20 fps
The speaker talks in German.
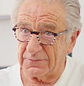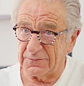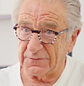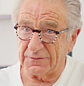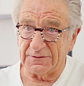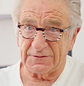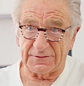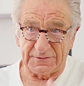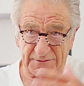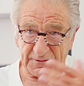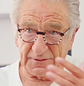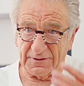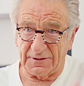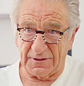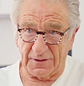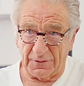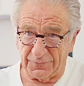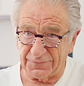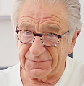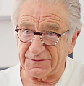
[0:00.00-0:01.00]
Und äh,
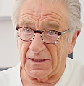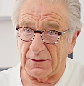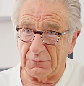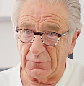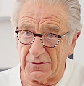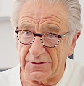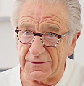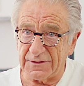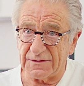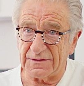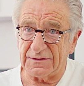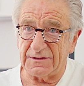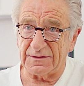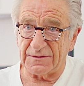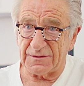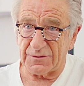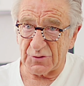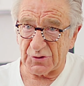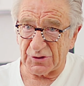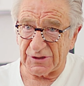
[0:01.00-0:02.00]
auf Dauer ist
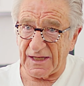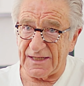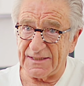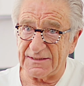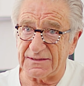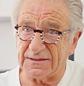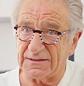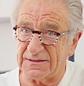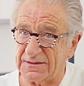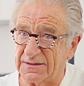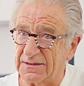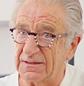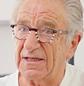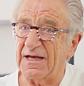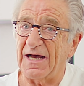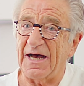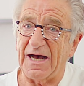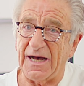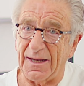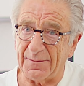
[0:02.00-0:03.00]
dieser Stress
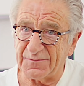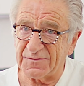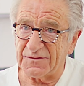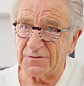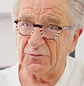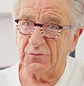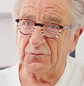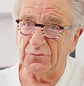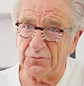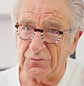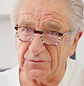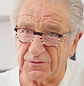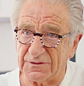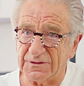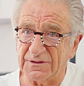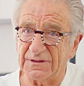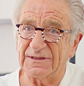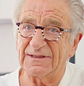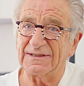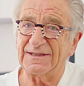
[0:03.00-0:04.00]
absolut
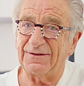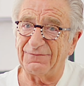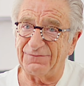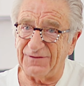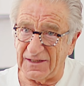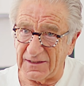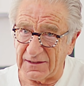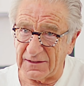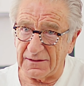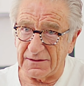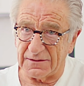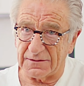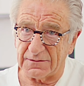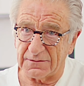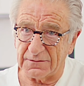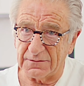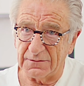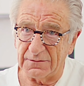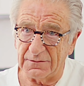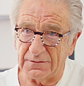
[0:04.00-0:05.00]

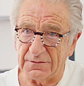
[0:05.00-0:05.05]
gefährlich